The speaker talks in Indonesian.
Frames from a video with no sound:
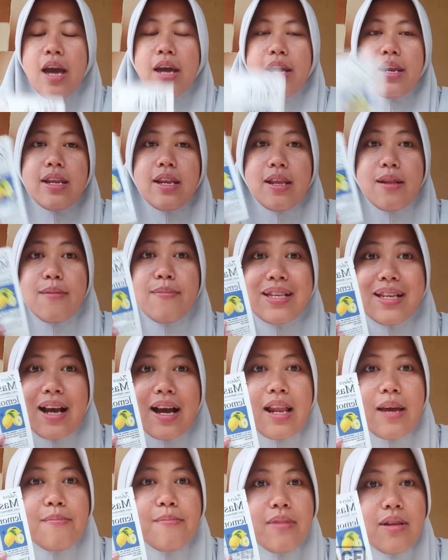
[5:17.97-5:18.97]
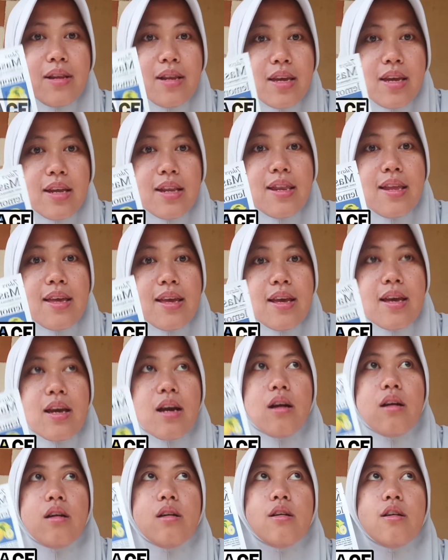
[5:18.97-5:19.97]
dan ini bisa kalian beli di
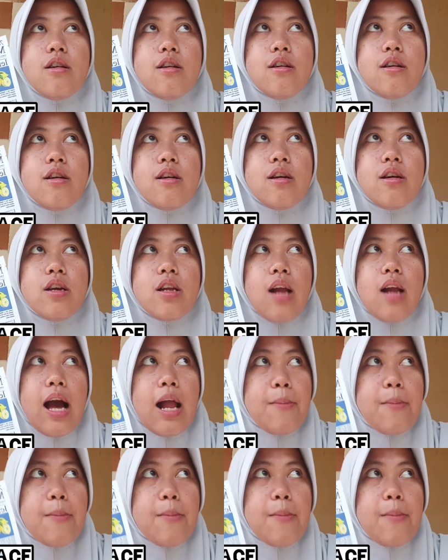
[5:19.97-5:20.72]
uh, eh,